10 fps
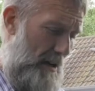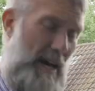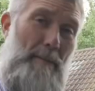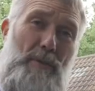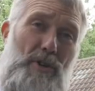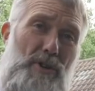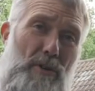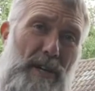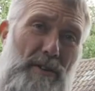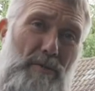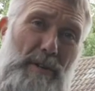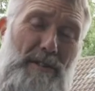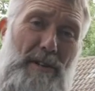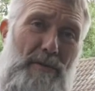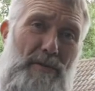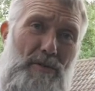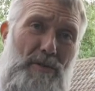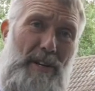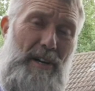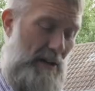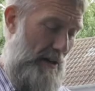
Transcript: App gesteuert übers Telefon.